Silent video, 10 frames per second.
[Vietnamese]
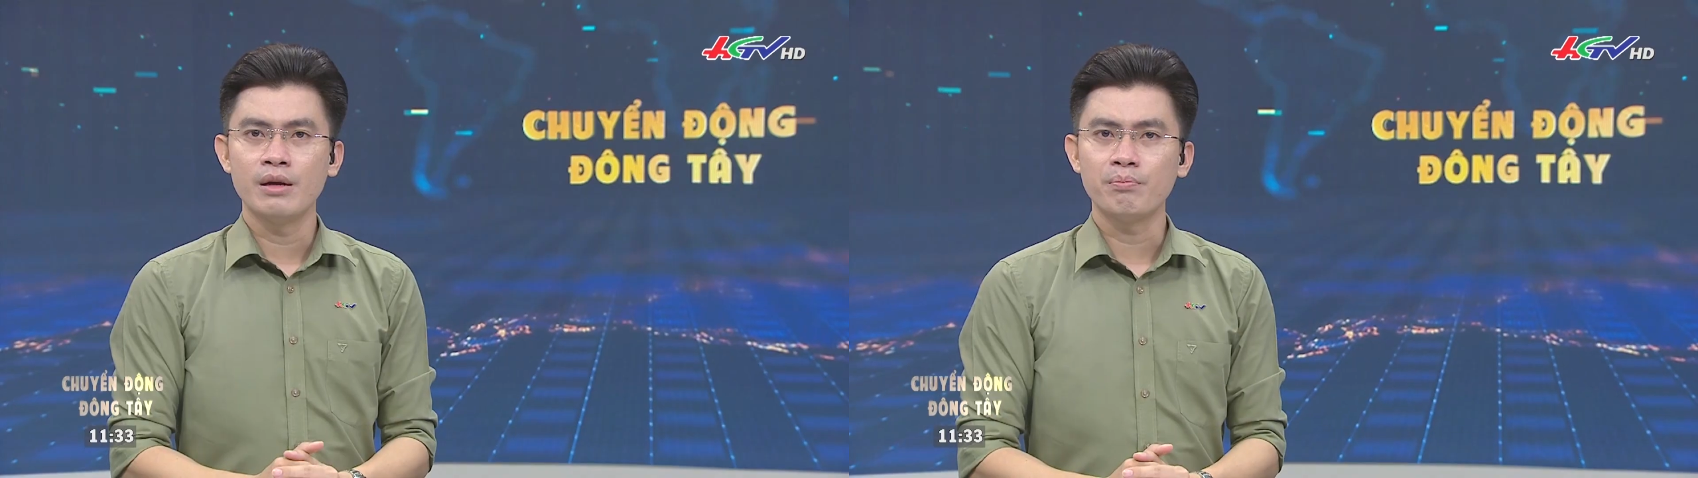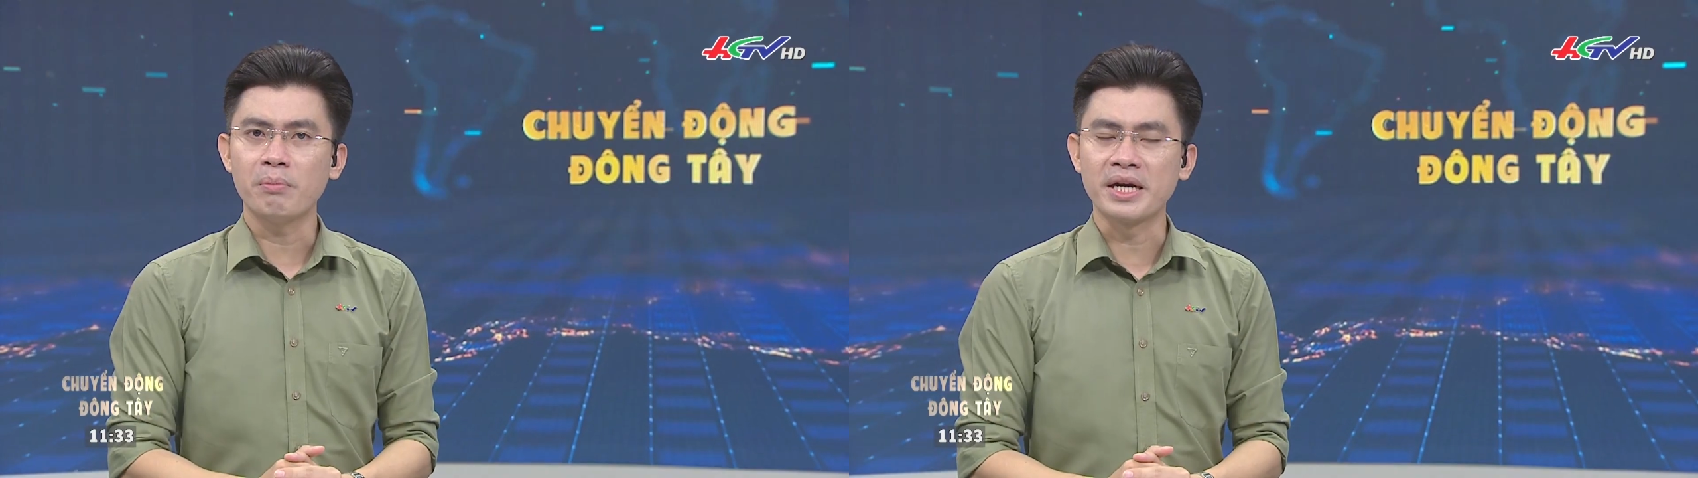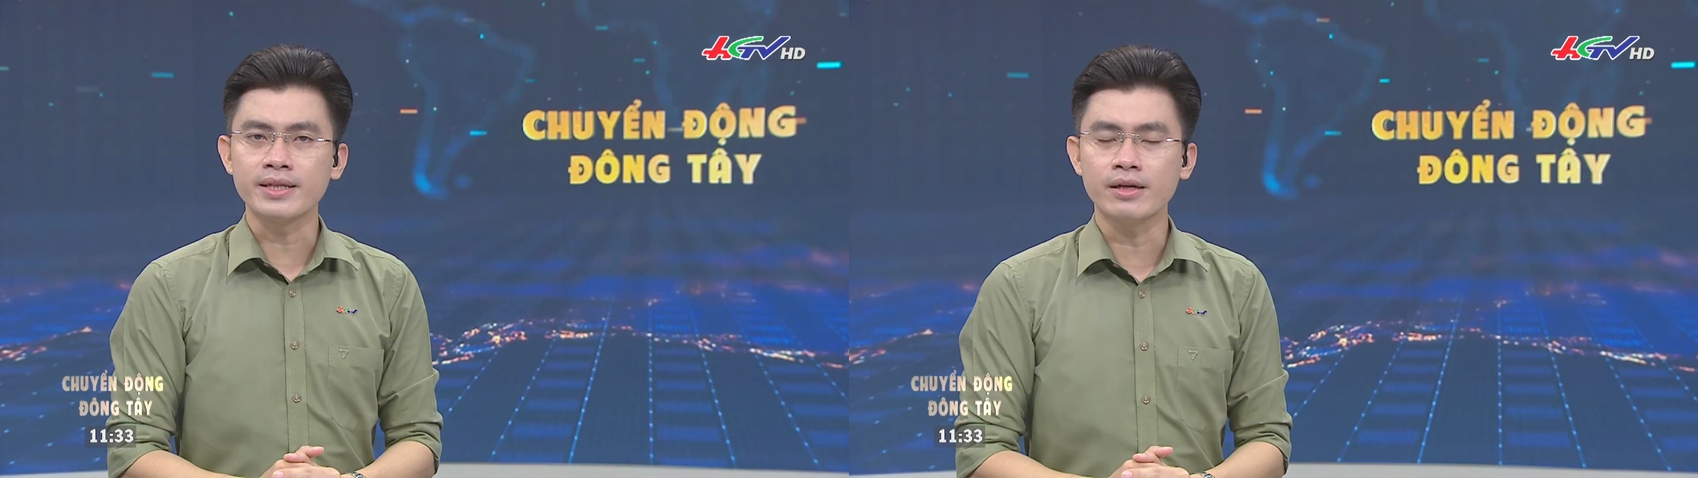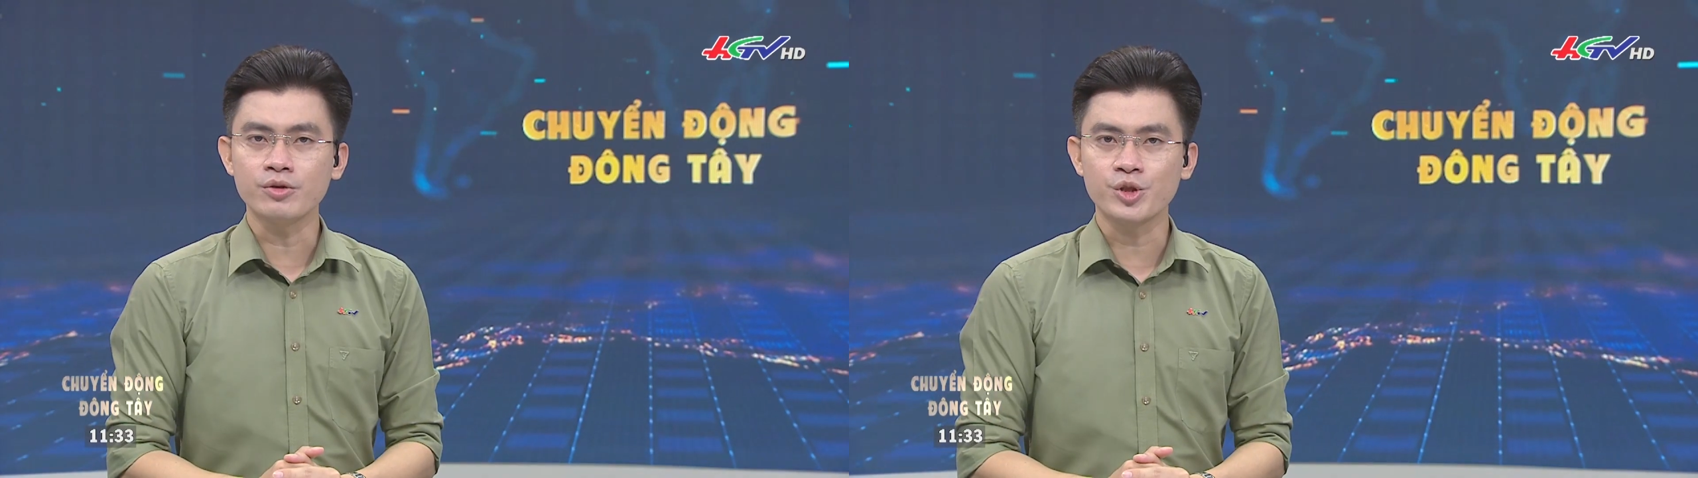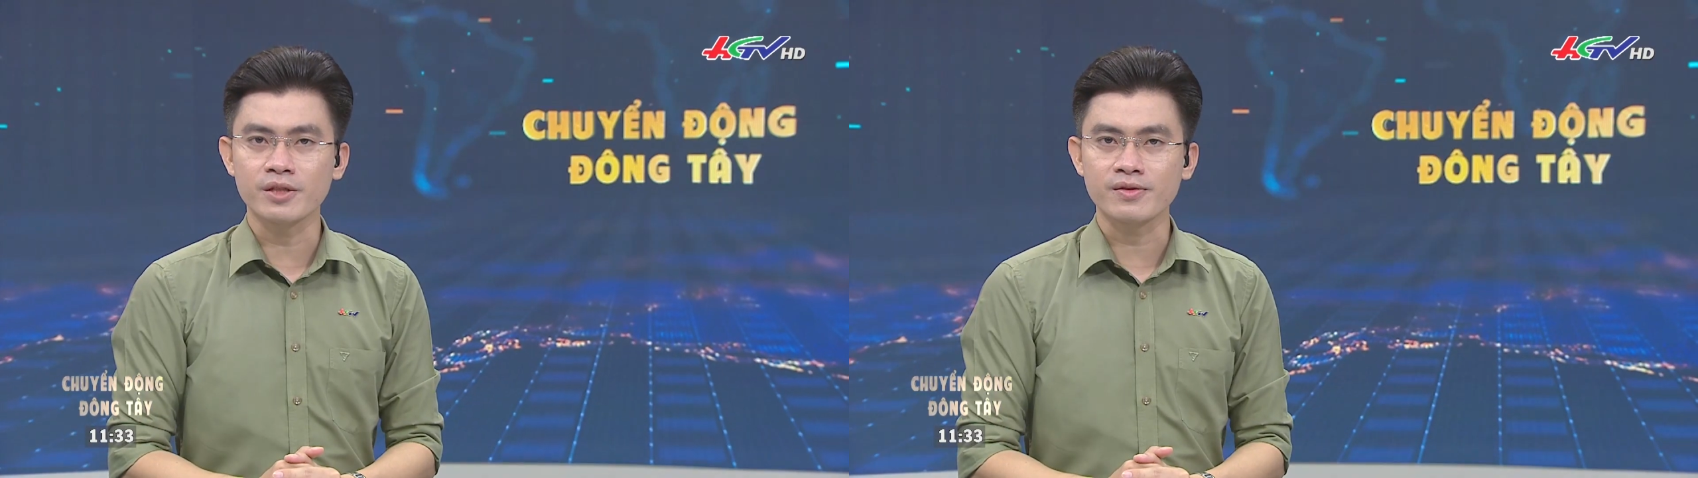Bệnh
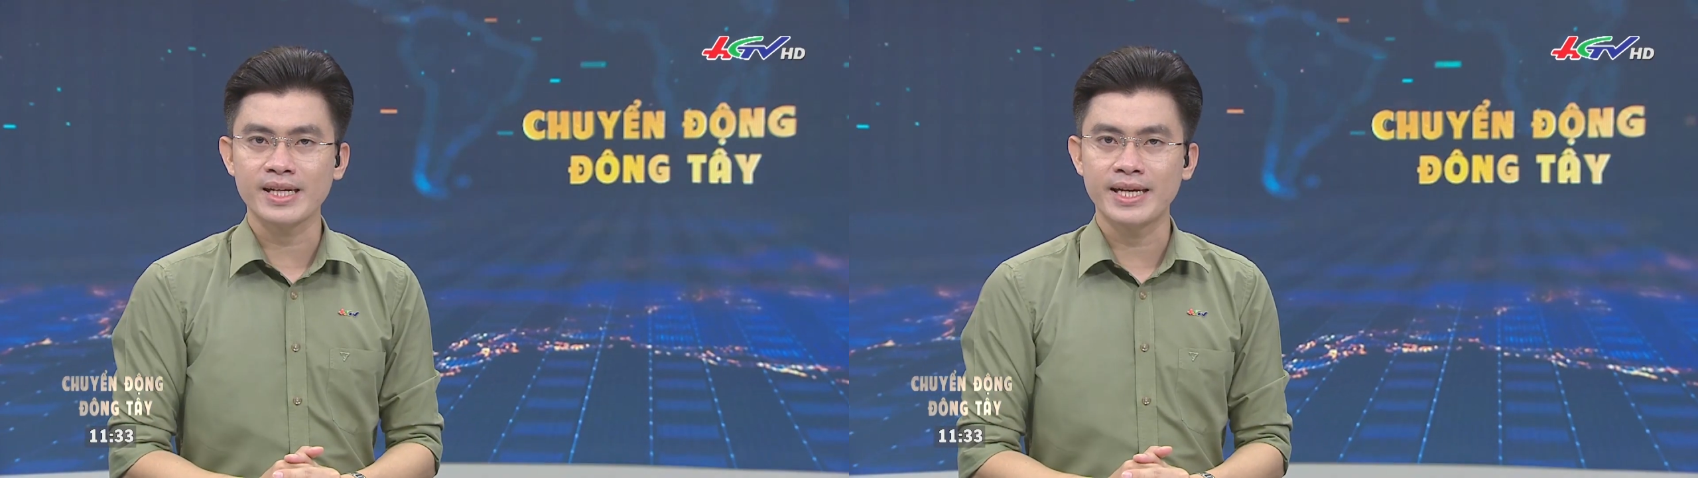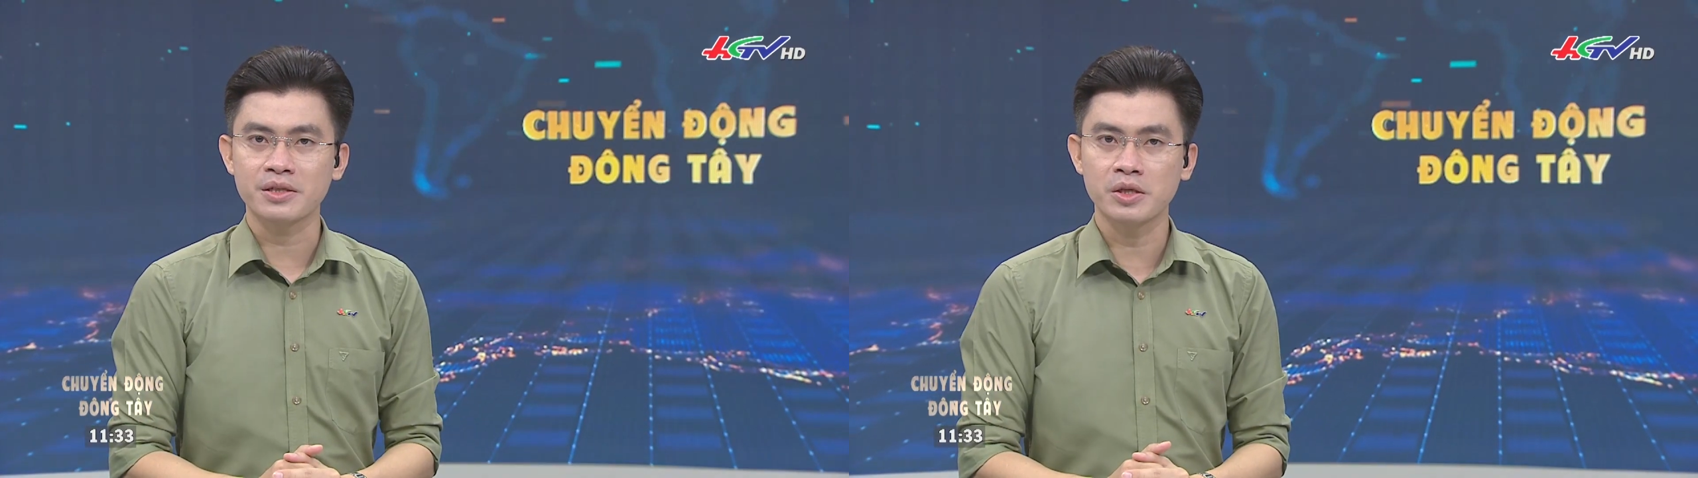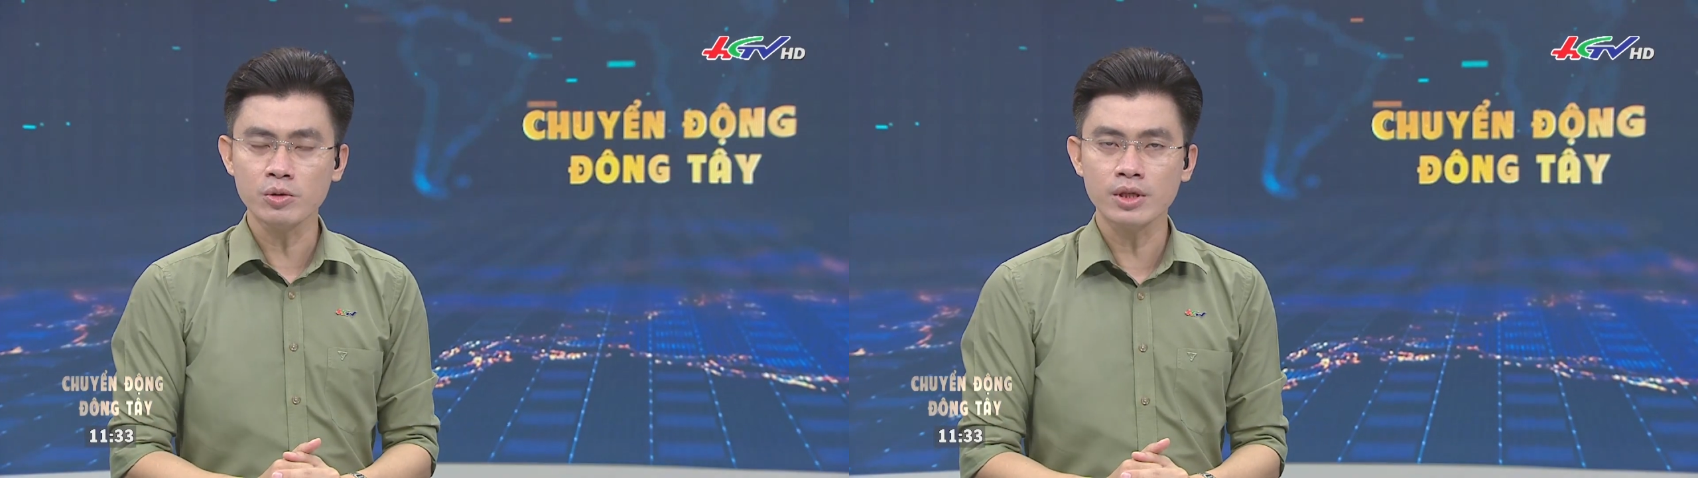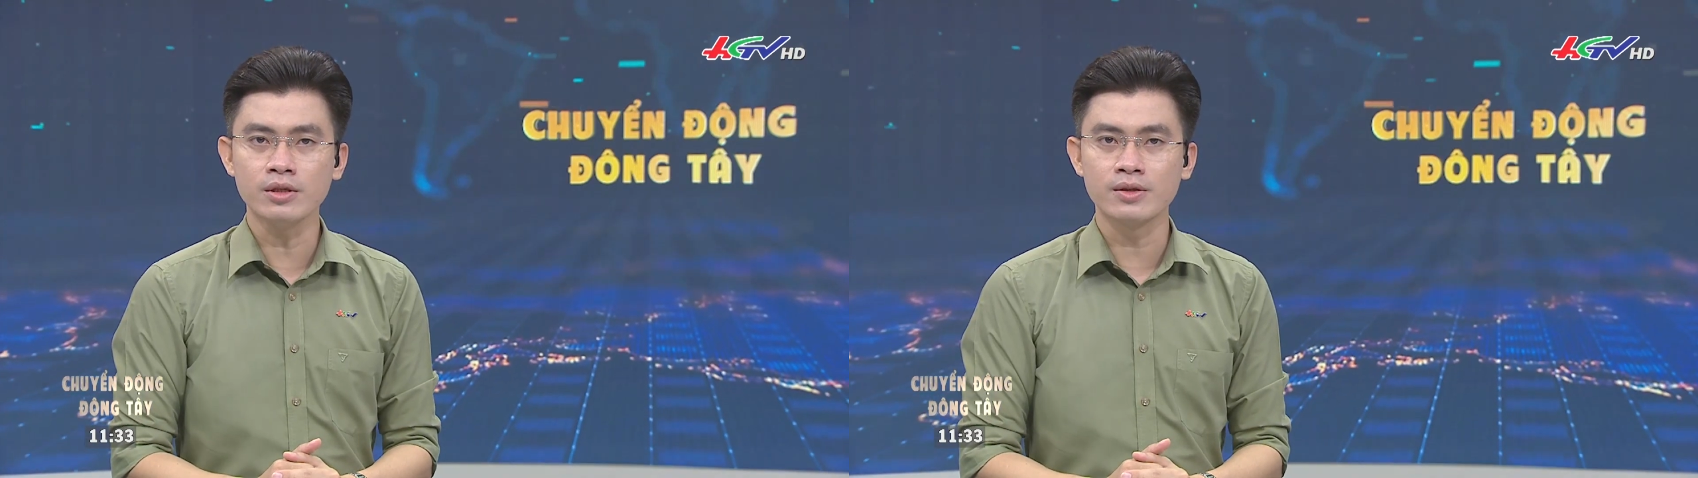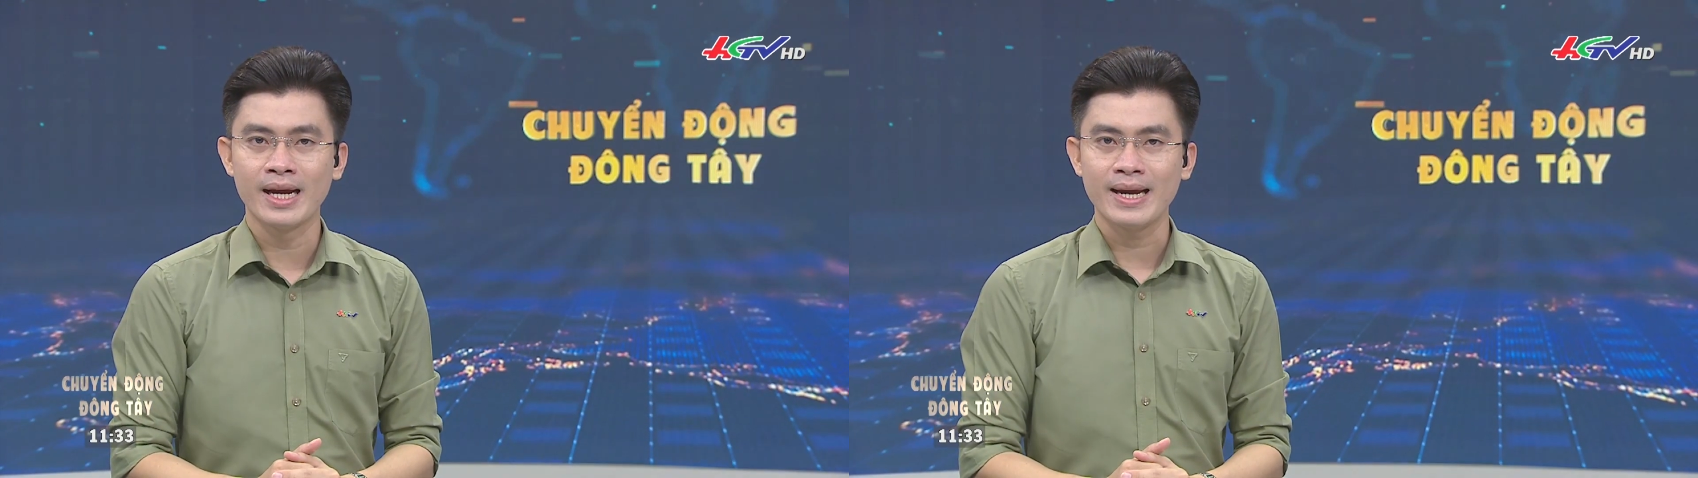nhân trên xe cứu
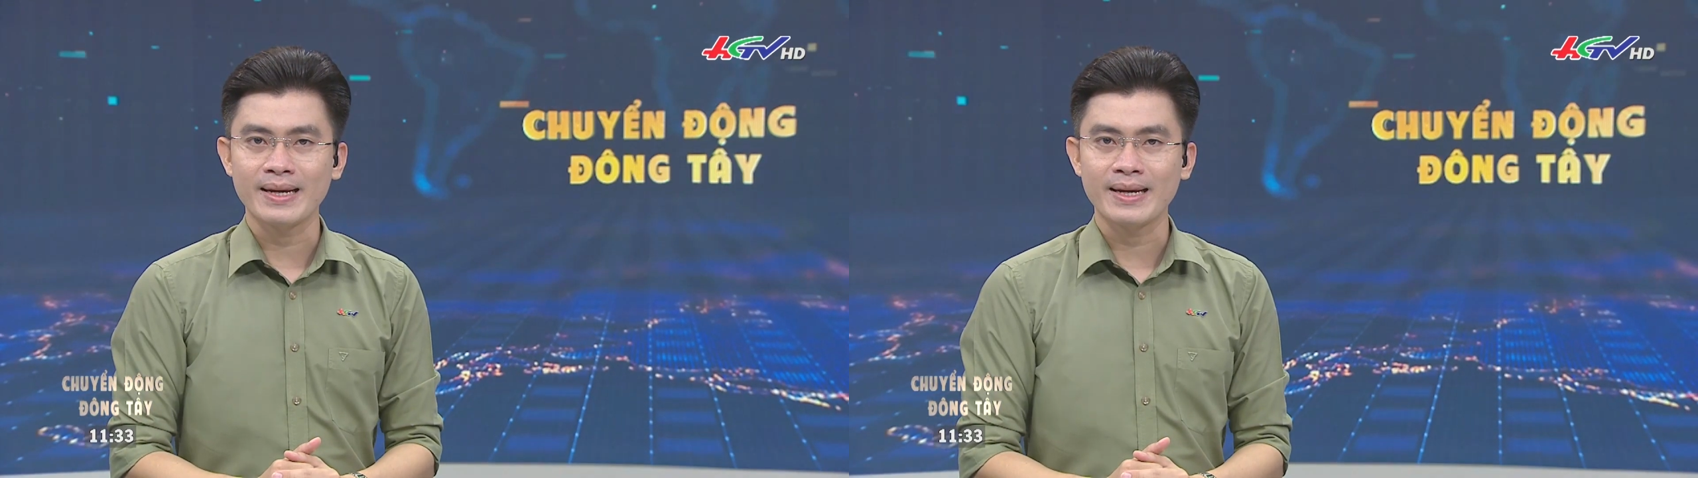thương